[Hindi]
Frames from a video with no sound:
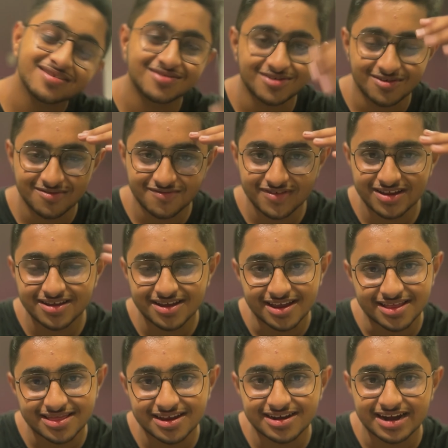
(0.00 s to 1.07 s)
तो फिर
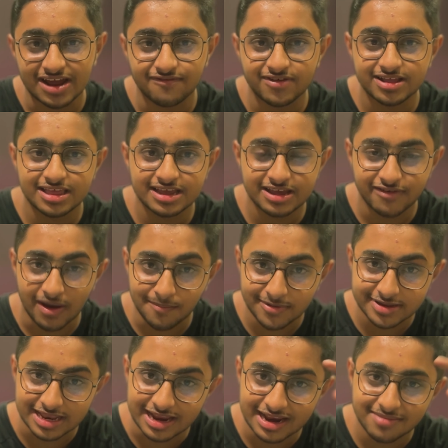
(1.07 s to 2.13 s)
इतनी ट्रैफिक थी कि
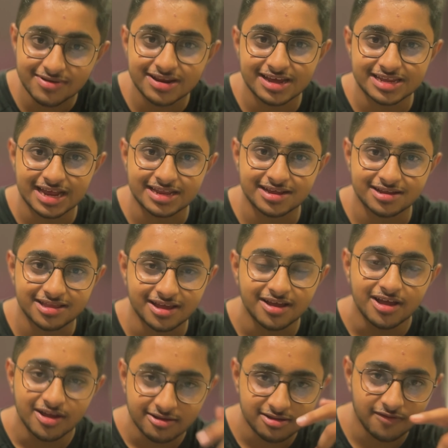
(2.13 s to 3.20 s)
वापस लेने भी नहीं जा सकते
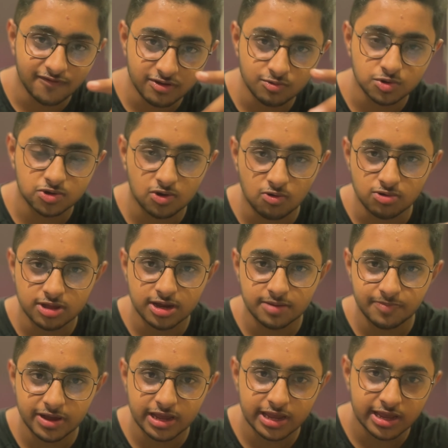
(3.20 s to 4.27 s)
तो फिर उसको उधर
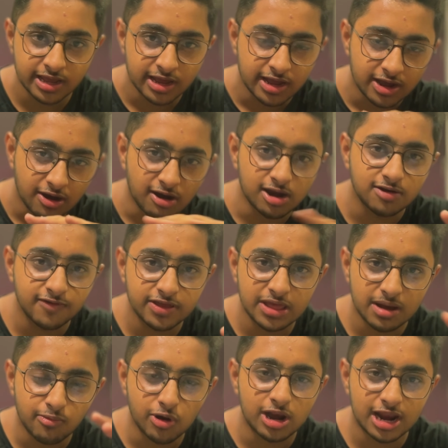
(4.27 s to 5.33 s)
पे ही
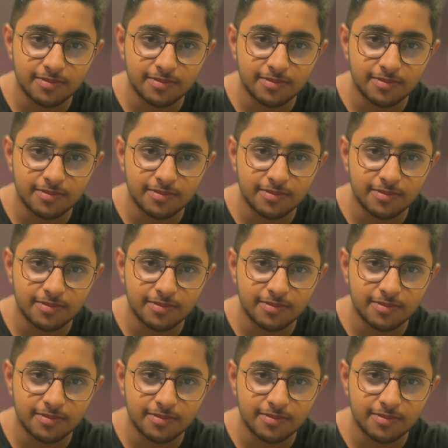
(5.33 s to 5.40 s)
अलविदा बोलना